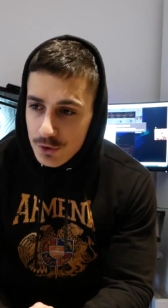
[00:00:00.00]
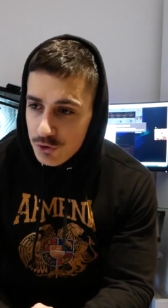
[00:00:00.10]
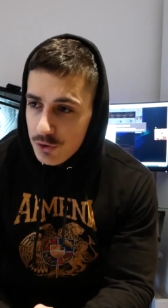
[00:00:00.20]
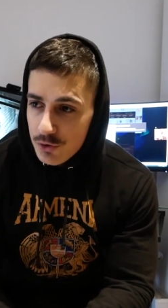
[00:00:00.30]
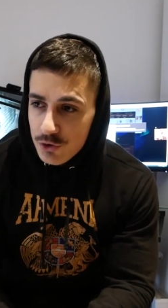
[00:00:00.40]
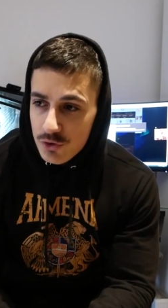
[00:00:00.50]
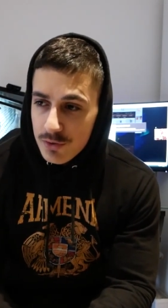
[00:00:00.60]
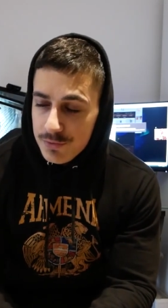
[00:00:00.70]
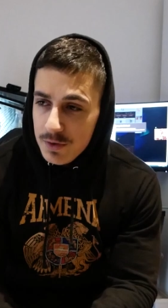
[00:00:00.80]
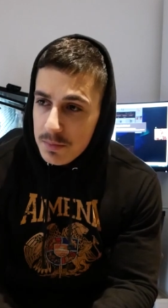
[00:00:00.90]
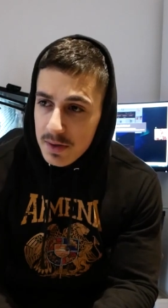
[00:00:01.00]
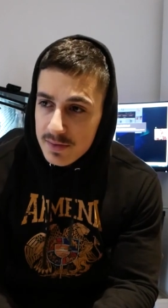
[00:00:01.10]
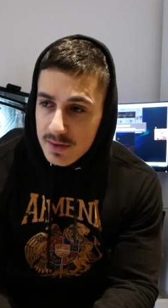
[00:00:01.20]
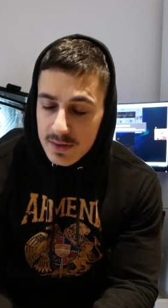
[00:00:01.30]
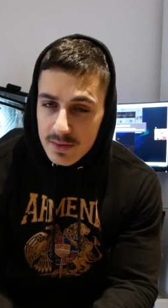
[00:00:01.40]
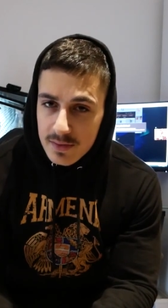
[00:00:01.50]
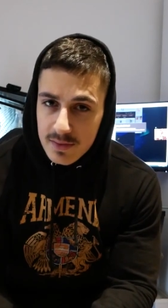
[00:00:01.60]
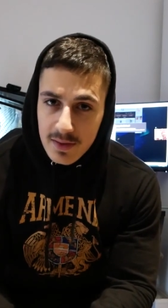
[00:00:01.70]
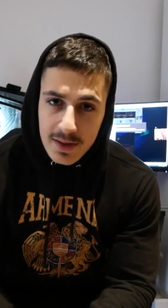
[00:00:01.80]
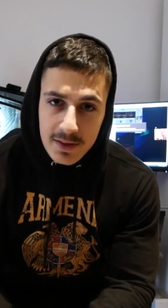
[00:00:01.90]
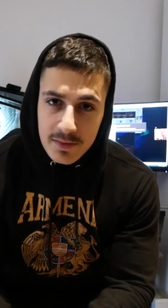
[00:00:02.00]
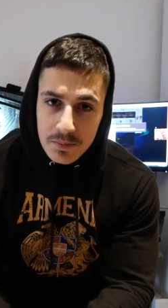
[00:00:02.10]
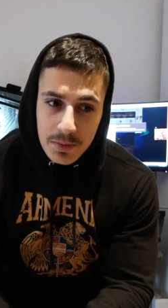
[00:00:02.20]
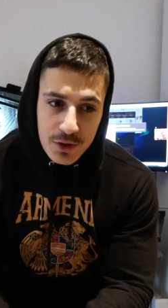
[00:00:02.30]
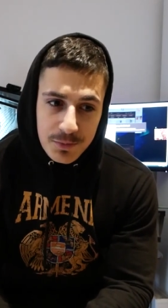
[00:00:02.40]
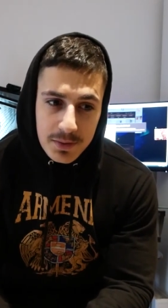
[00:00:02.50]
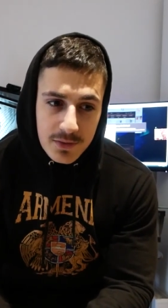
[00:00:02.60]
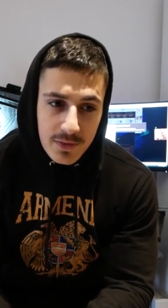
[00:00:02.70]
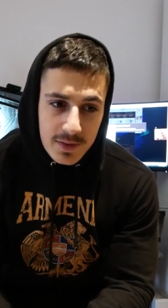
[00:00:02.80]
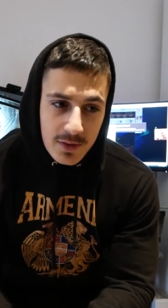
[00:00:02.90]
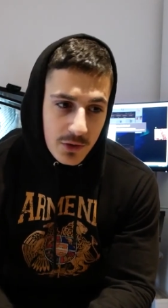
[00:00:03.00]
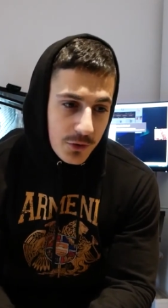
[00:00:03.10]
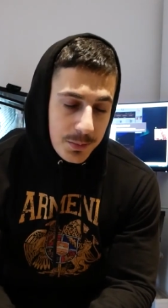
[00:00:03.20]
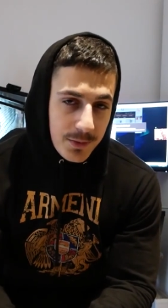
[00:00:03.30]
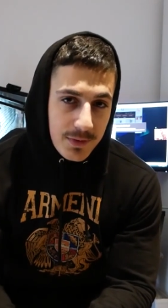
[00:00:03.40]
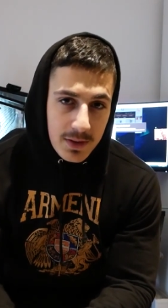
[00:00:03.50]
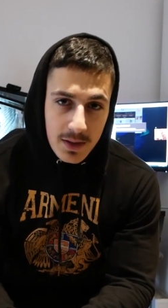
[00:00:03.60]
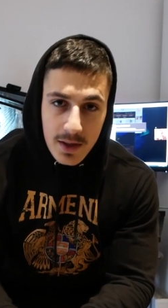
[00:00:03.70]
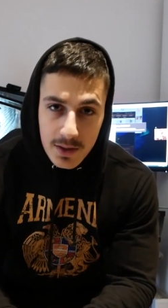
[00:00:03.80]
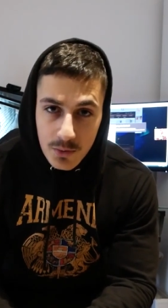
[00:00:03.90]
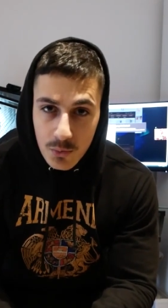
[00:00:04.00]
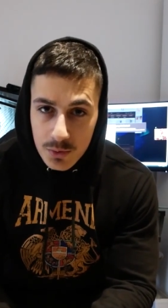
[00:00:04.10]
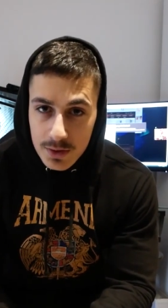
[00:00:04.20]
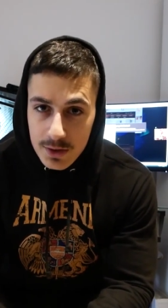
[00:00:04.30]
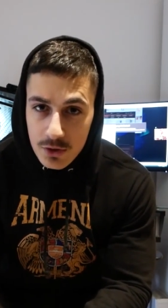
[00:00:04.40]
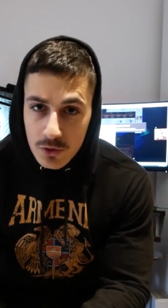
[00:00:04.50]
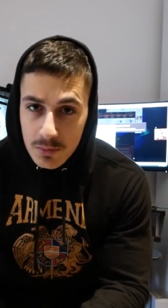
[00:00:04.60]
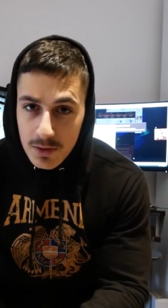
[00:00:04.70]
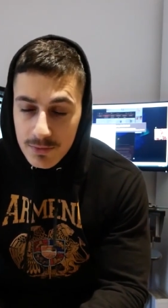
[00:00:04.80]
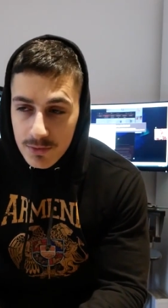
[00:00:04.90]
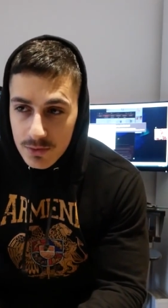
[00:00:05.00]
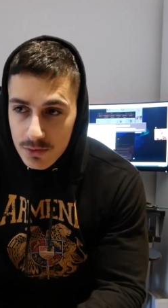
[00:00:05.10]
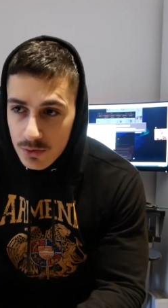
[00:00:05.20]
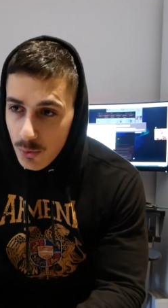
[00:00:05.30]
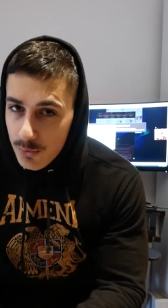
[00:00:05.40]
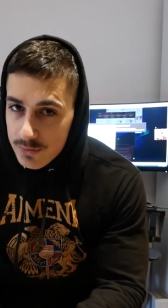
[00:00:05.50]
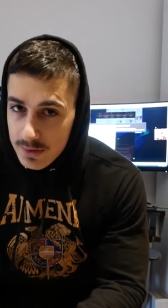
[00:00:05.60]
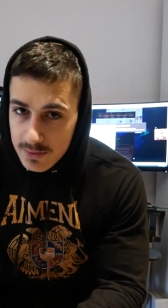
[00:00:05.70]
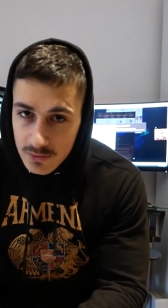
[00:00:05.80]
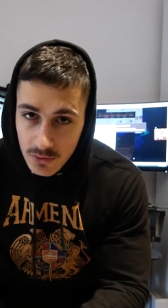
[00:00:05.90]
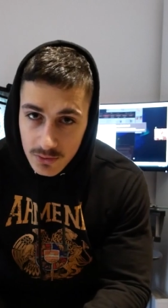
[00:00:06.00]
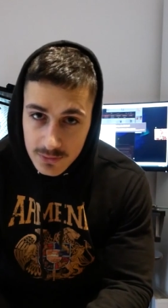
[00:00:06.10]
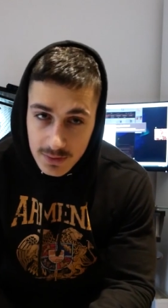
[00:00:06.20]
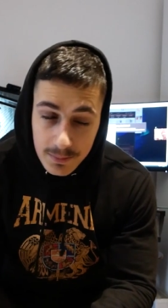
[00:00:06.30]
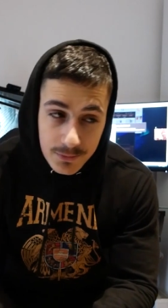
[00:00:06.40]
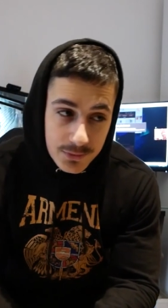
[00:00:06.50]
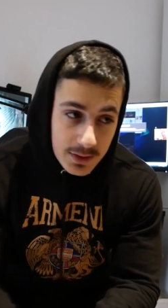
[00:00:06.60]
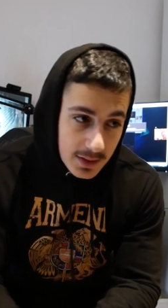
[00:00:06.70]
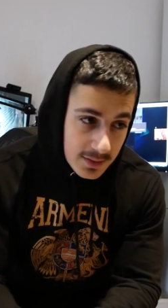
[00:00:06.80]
Ich könnte euch noch viel mehr Sachen zeigen, beispielsweise Auspuffanlagen ohne E-Nummer von Toast Exhaust, M4